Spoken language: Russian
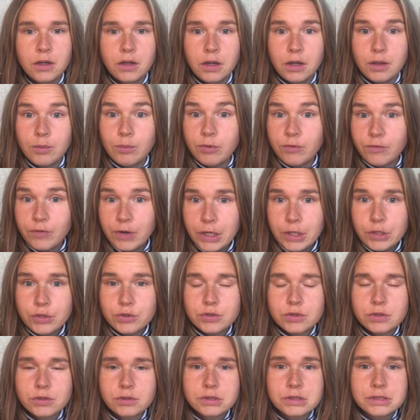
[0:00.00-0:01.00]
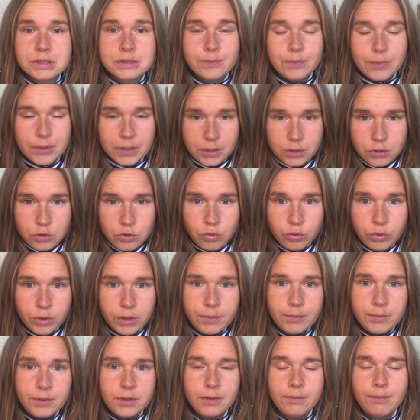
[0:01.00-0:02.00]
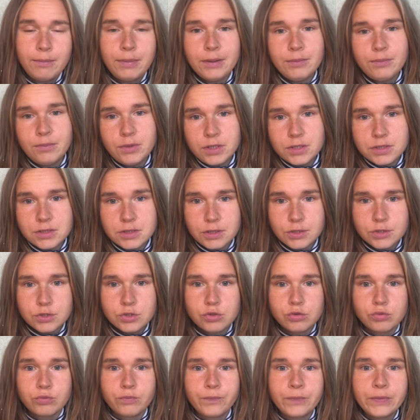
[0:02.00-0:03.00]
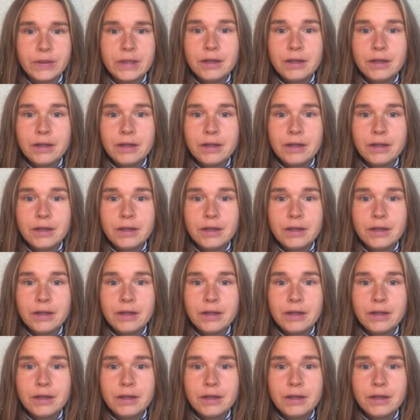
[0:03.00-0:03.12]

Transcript: а, бывают с партнерами по бизнесу,